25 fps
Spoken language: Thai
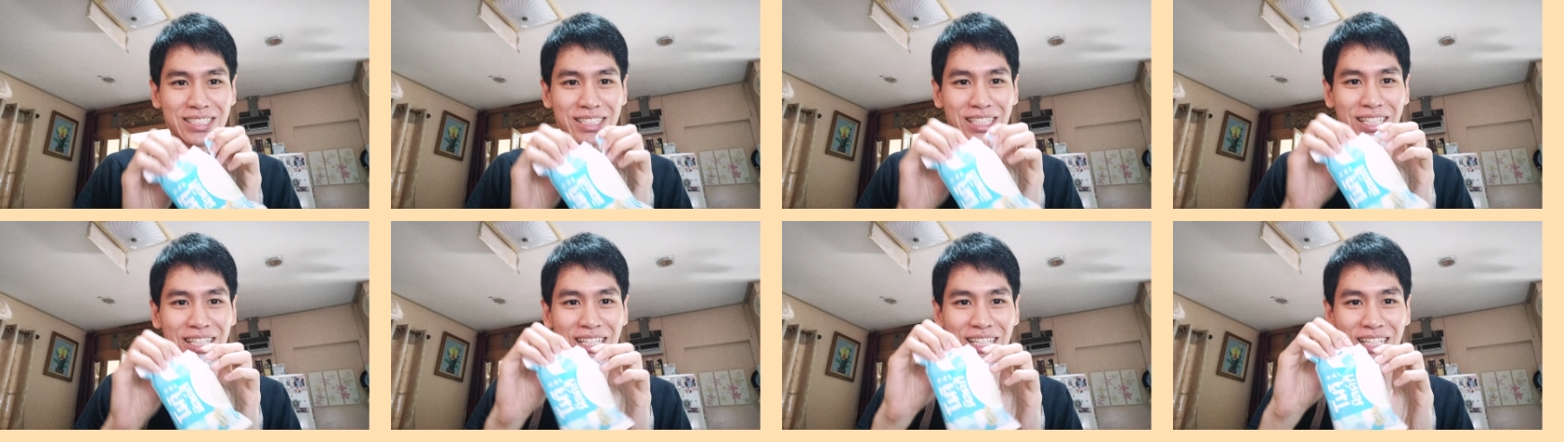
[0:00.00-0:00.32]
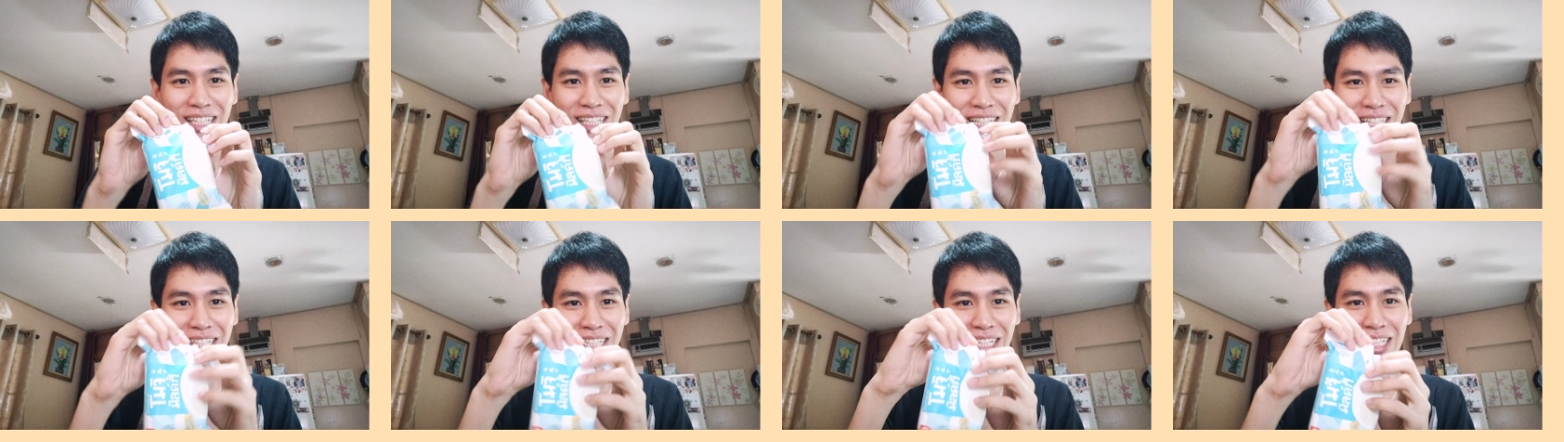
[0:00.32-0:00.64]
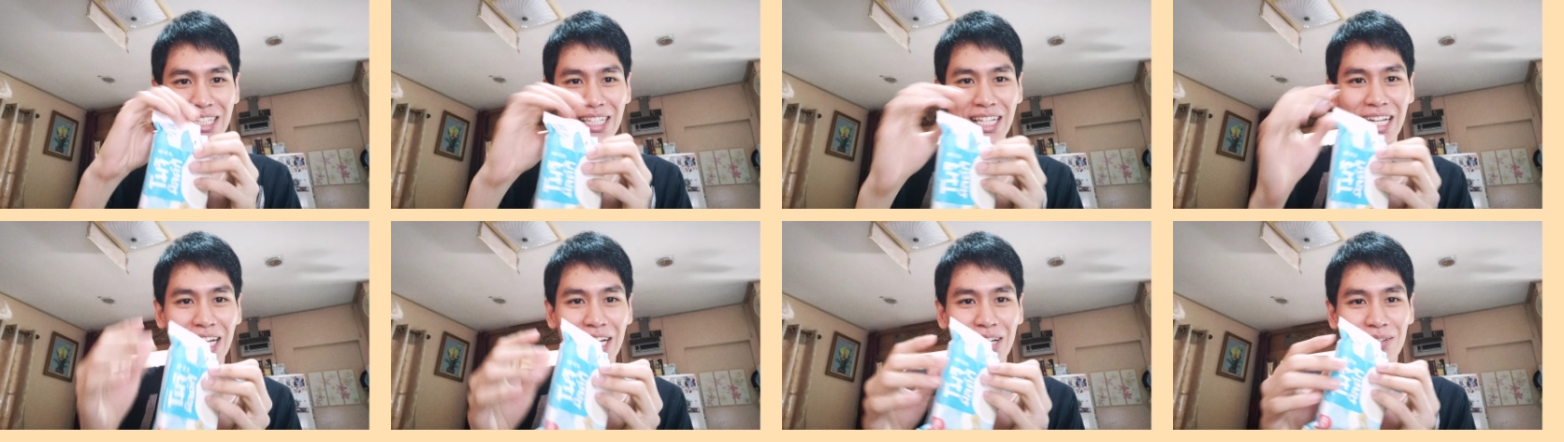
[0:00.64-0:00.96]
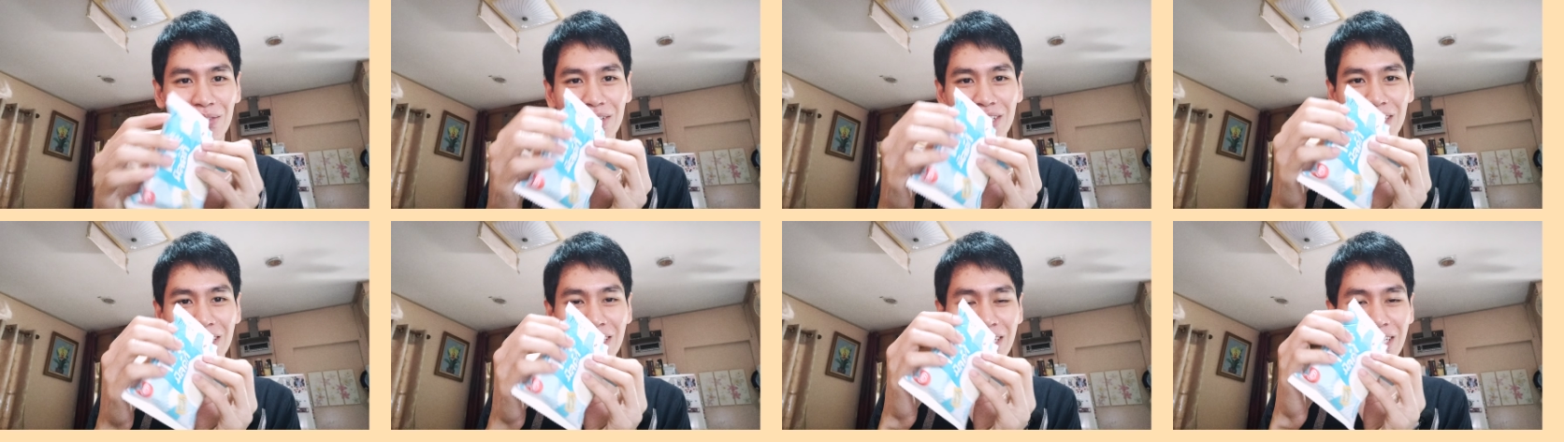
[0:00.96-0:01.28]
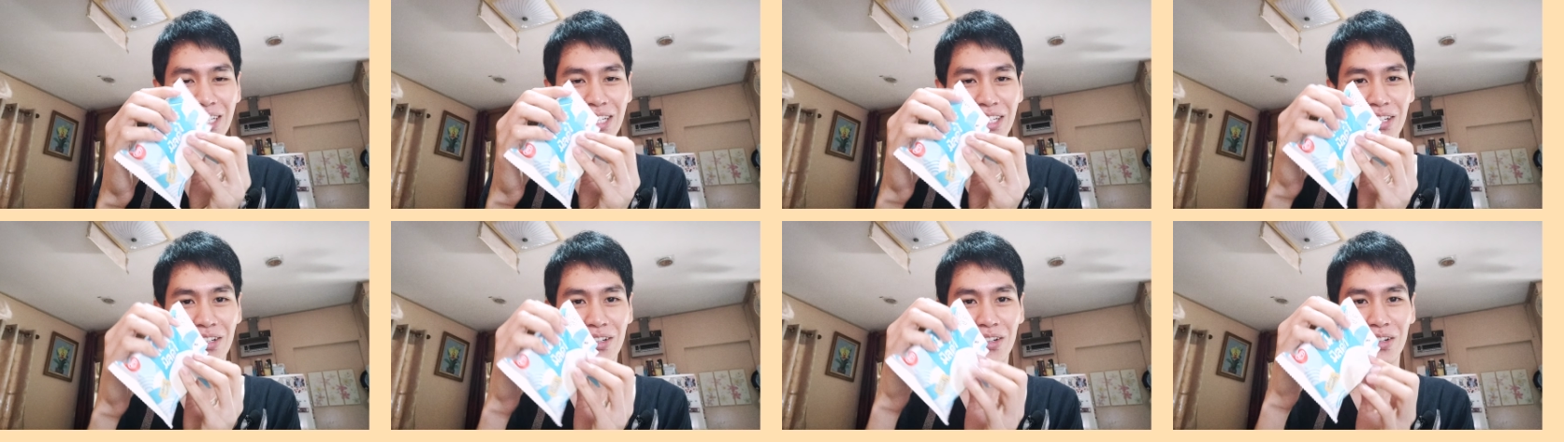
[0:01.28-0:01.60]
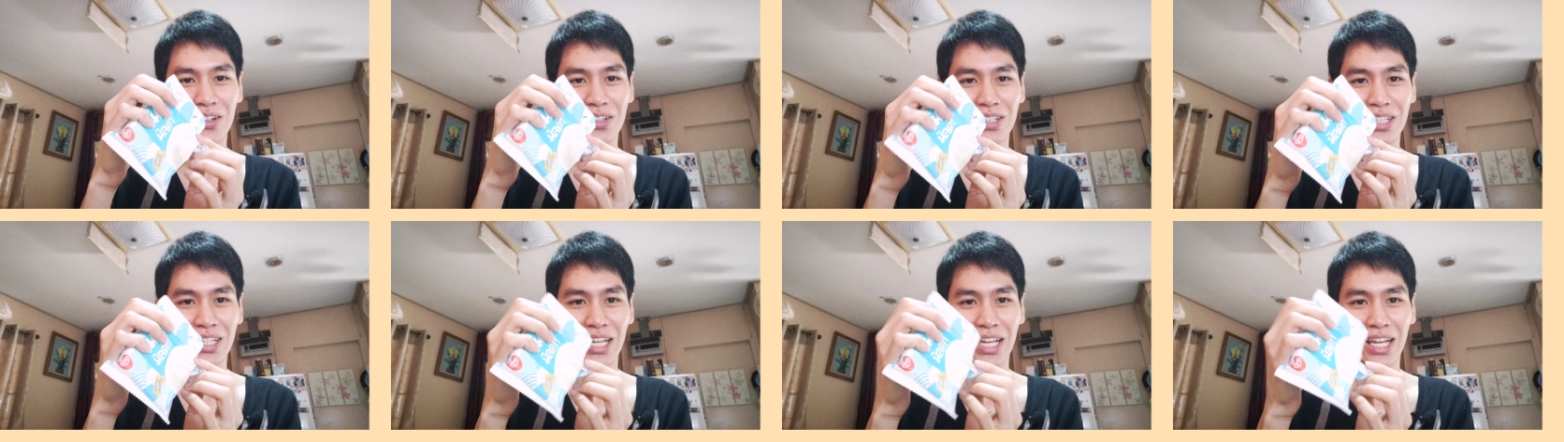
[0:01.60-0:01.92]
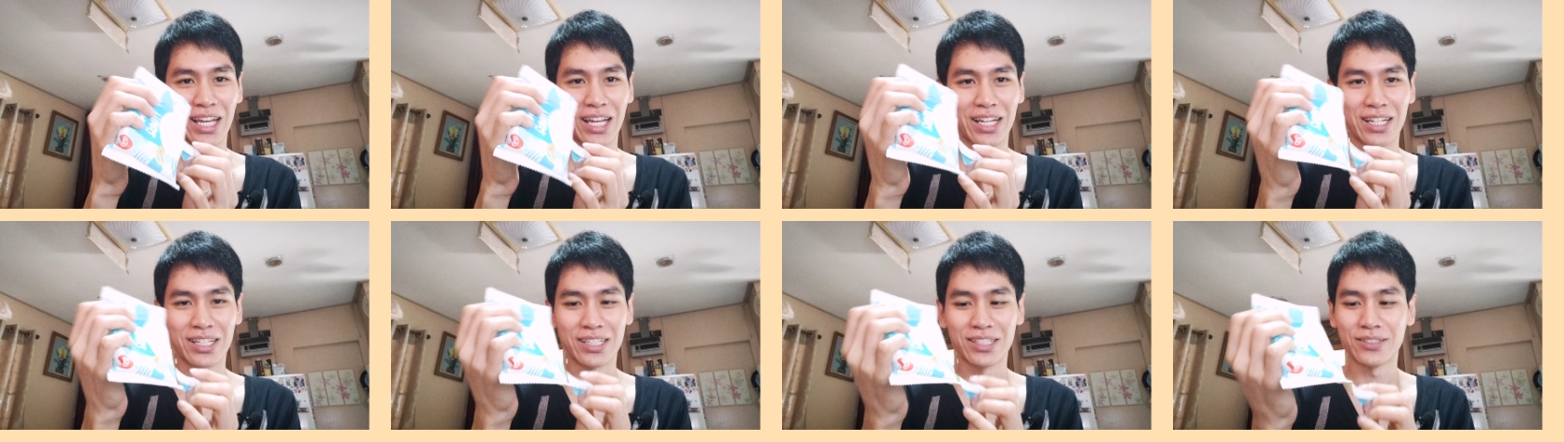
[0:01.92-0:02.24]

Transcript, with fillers: นี่หน้าตาก็เป็นอย่างนี้เดี๋ยวขอแกะ